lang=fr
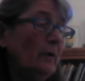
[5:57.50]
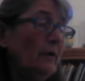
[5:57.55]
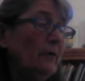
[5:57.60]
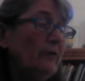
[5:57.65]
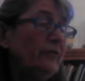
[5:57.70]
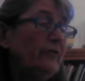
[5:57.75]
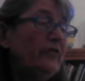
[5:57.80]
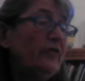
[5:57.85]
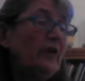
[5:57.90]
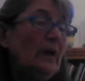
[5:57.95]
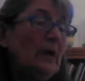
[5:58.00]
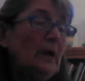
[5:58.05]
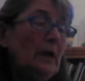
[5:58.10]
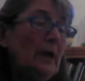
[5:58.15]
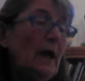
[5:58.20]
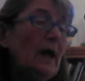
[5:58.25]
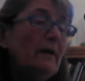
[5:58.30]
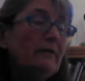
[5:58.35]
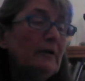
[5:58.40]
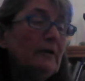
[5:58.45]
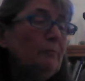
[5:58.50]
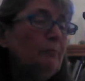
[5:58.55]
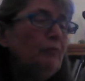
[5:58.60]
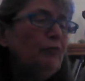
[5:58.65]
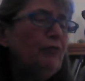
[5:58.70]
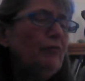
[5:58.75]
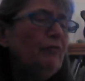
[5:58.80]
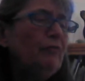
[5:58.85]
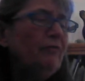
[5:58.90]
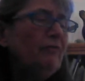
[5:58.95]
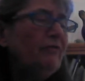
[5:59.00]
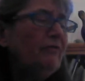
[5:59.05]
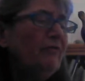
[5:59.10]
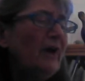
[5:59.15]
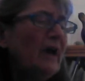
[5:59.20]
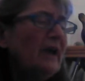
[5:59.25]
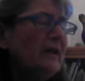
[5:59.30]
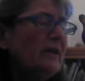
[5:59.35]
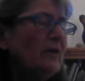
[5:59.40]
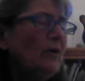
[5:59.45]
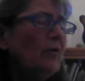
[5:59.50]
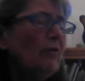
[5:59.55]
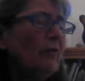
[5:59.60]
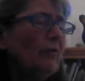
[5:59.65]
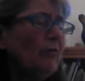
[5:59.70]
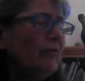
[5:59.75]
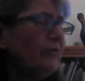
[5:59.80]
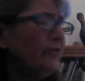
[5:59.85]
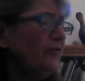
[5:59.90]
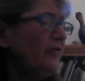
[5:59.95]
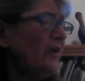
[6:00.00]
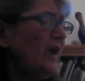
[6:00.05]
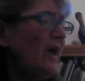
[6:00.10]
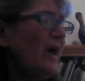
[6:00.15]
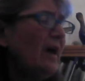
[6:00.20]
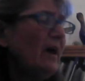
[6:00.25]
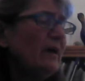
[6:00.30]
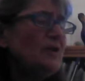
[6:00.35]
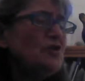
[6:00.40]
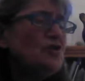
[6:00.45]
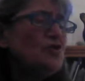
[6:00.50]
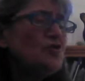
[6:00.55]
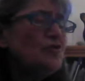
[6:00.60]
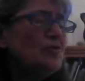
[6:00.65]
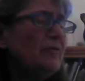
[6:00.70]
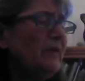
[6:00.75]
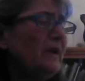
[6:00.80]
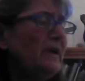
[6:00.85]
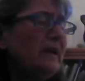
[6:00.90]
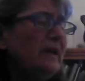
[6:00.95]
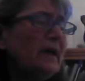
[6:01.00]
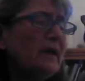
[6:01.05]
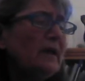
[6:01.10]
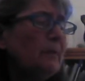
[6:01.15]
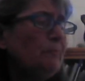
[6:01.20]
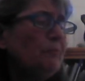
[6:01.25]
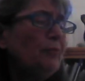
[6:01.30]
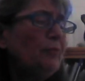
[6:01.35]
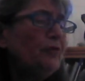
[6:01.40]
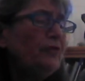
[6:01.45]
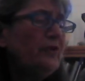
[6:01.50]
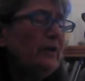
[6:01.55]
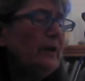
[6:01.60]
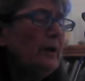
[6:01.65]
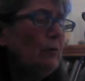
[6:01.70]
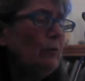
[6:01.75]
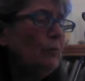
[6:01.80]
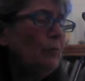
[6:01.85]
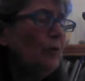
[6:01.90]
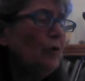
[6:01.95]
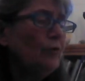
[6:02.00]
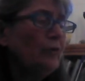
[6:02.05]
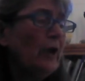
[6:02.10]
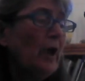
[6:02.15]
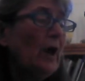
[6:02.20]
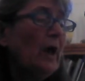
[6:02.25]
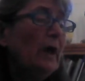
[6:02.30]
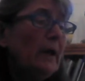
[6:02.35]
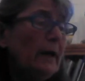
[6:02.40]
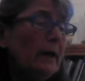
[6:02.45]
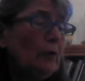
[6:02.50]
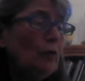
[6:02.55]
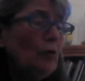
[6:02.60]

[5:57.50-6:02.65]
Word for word: C'est l'un des plus vaillants saints et chevaliers qui possédait le monde et